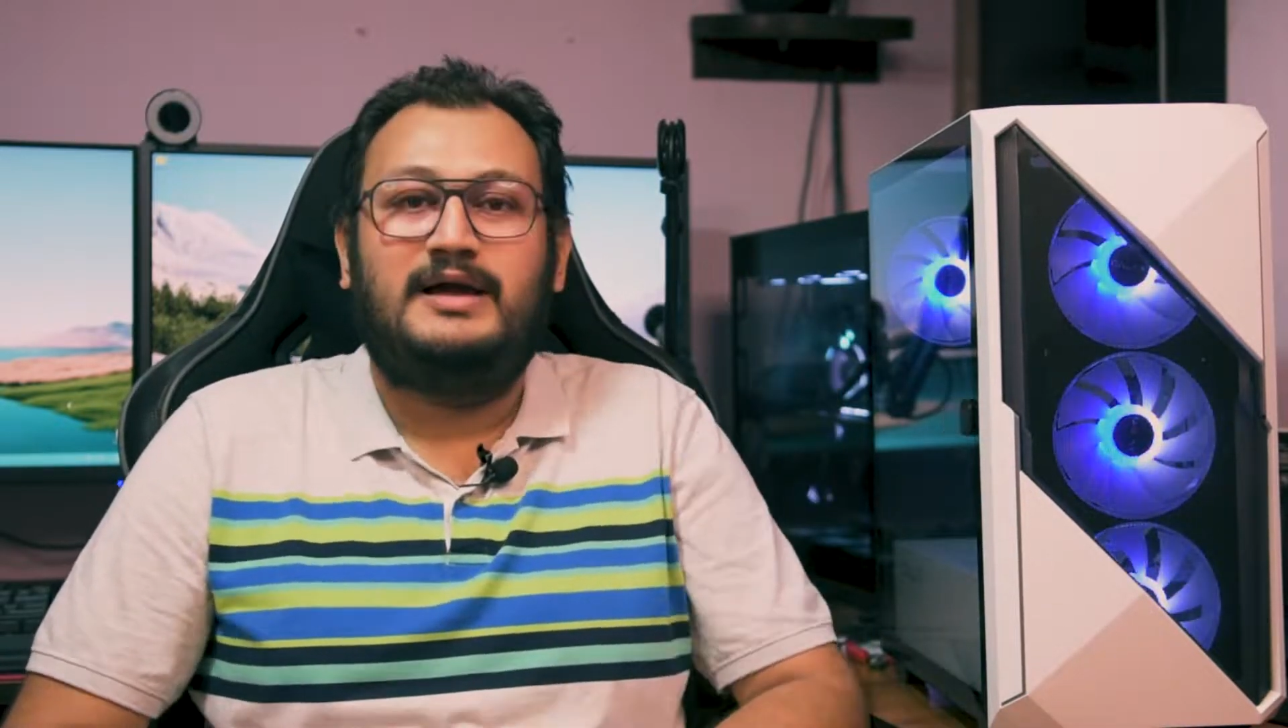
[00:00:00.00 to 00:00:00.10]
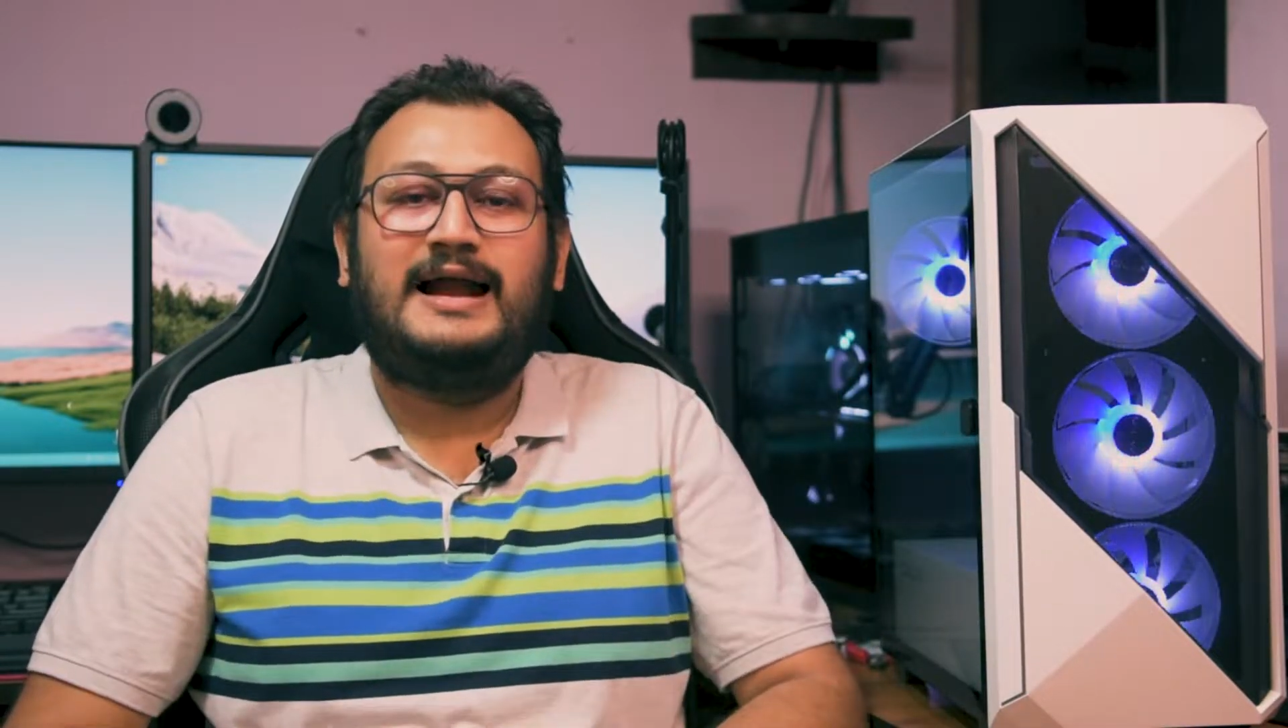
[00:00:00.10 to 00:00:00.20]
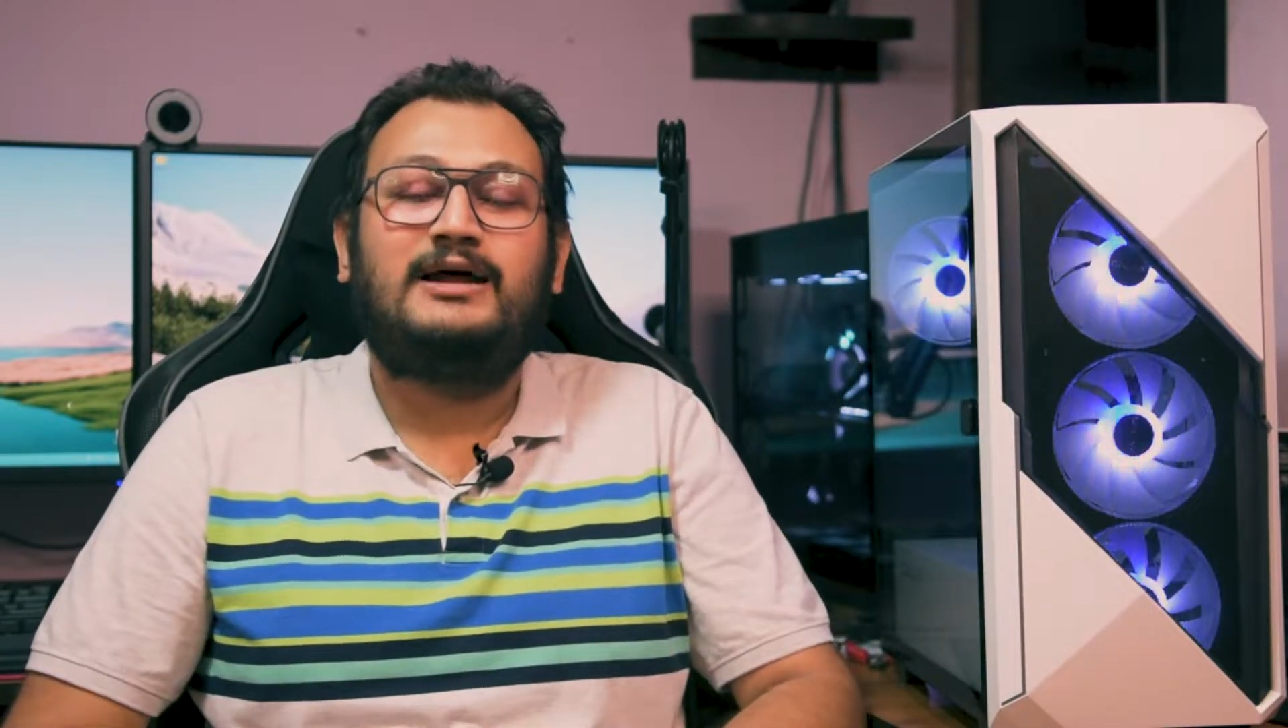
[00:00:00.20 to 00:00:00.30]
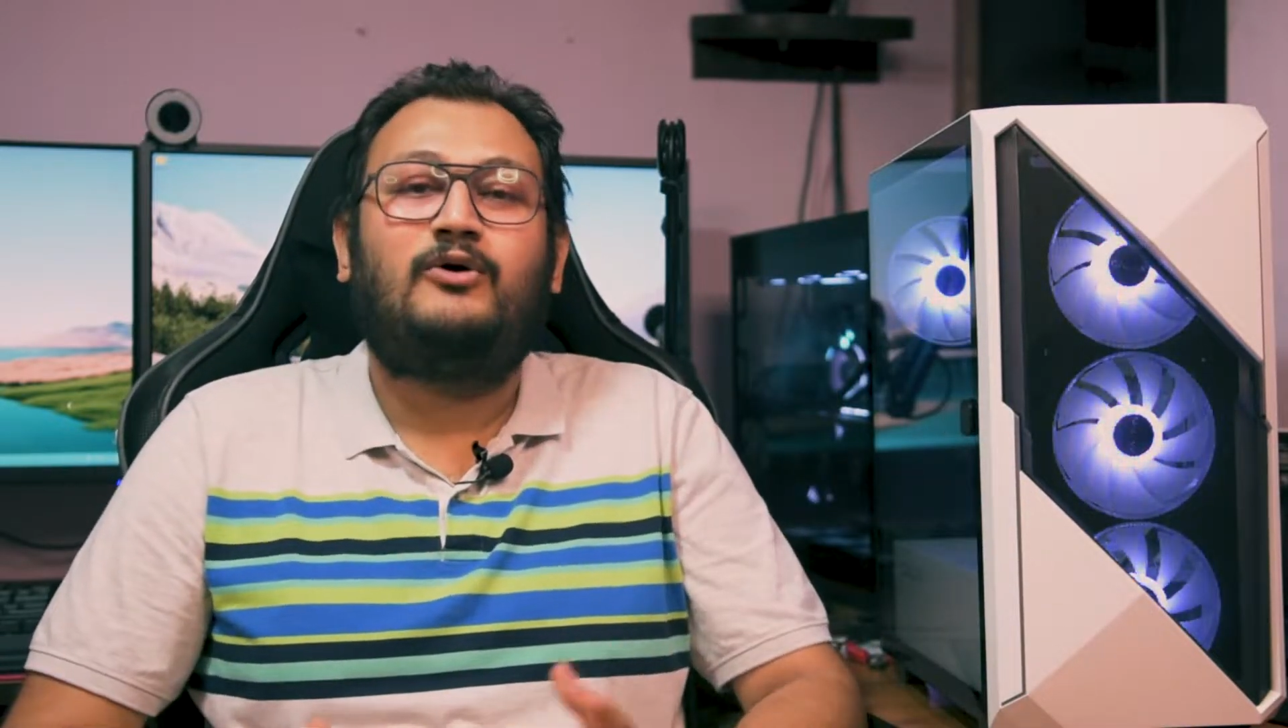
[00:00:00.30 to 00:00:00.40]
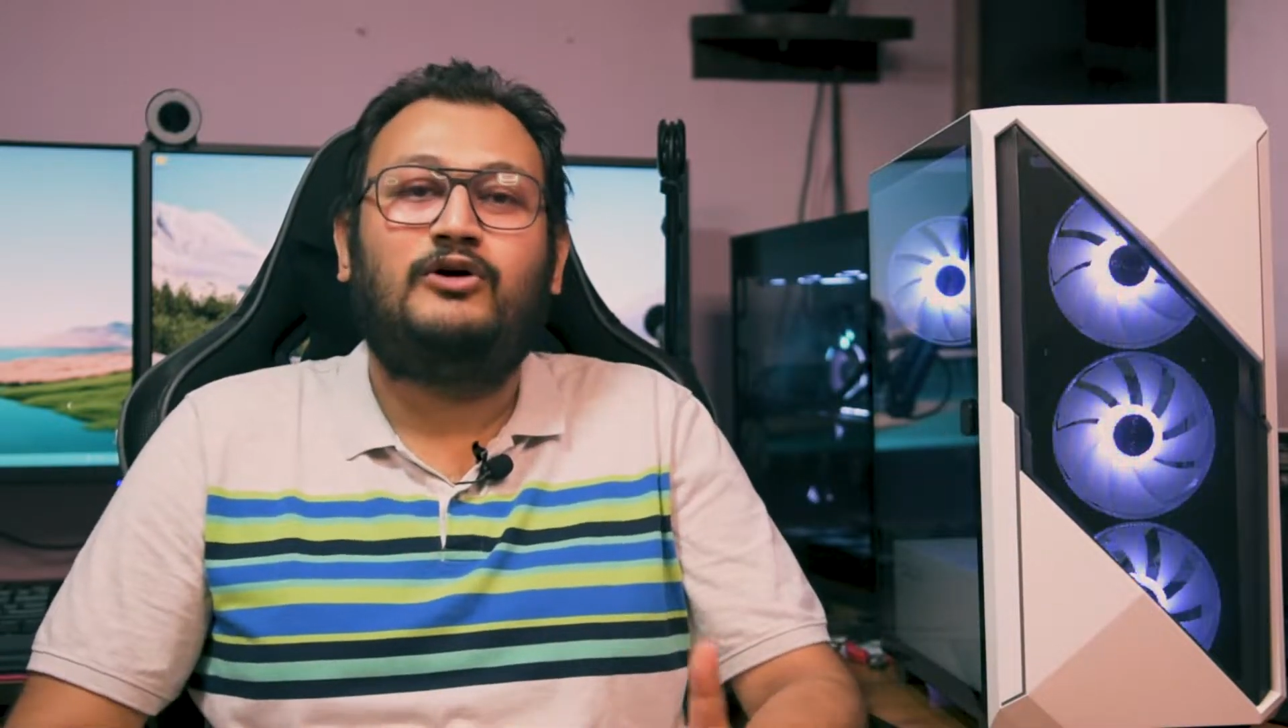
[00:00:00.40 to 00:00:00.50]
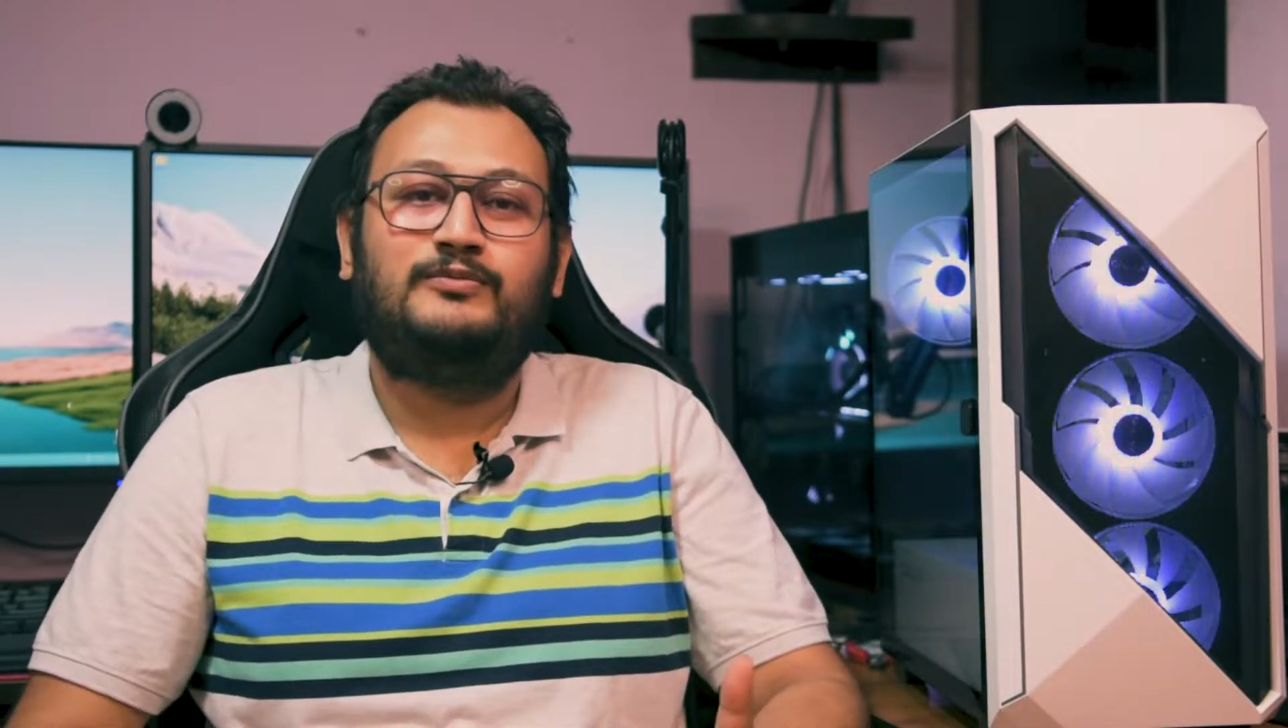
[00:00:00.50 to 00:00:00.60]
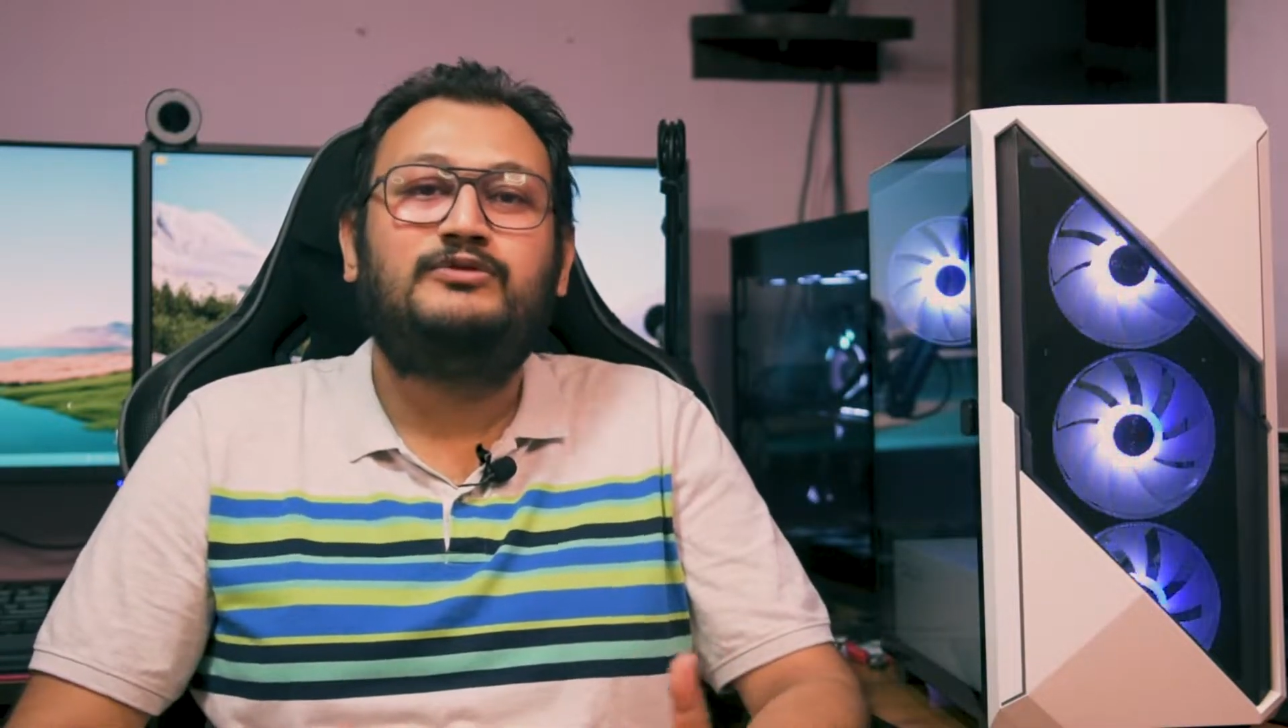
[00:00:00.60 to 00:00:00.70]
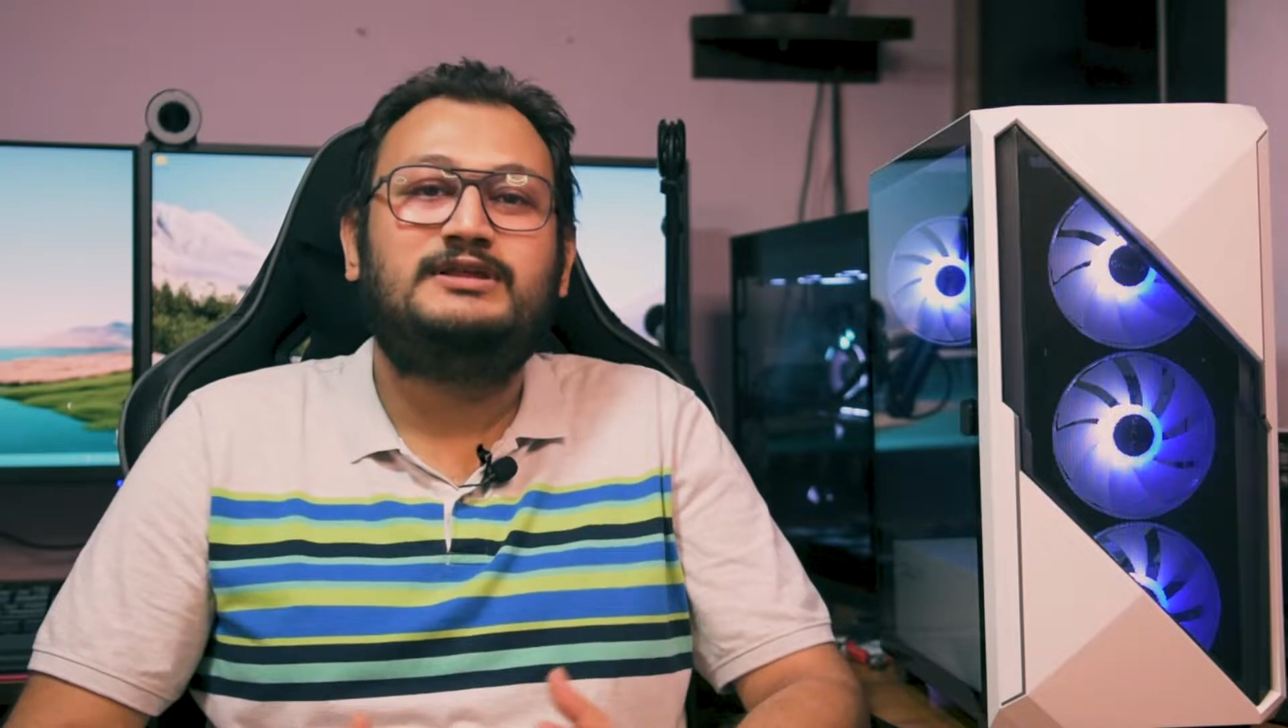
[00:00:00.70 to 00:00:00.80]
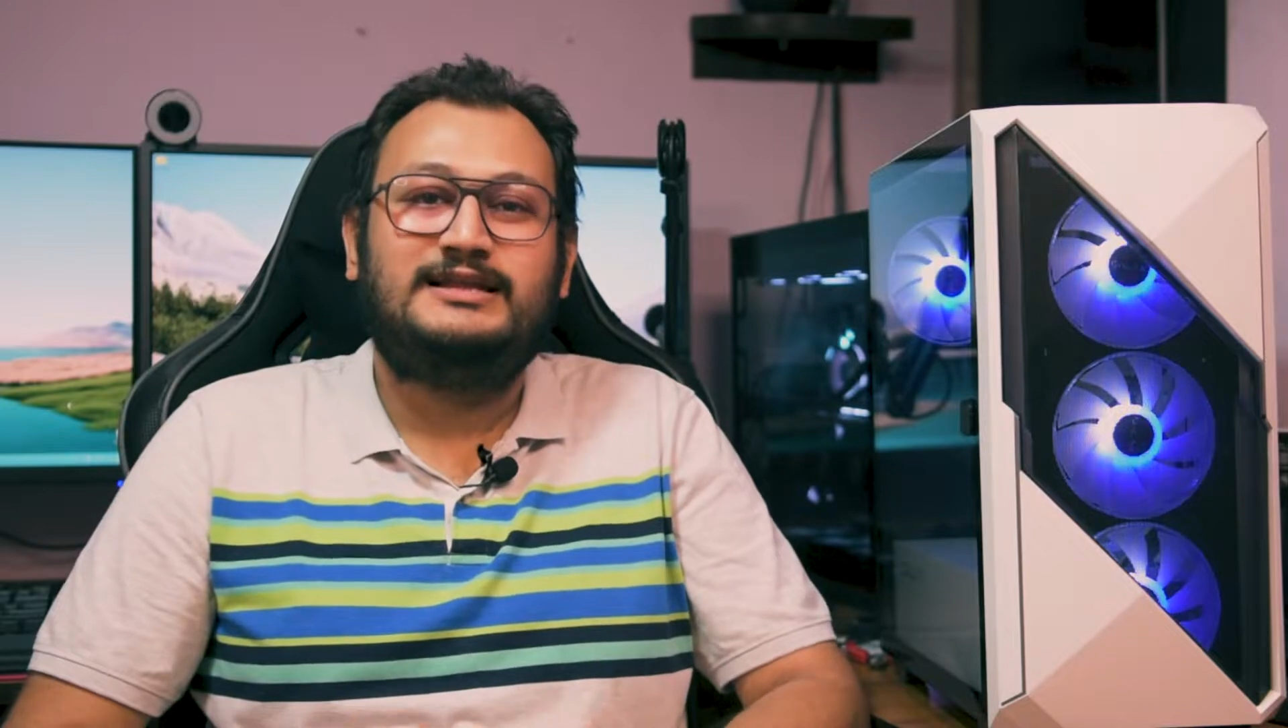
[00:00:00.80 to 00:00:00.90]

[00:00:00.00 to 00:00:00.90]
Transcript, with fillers: একটা অদ্ভুত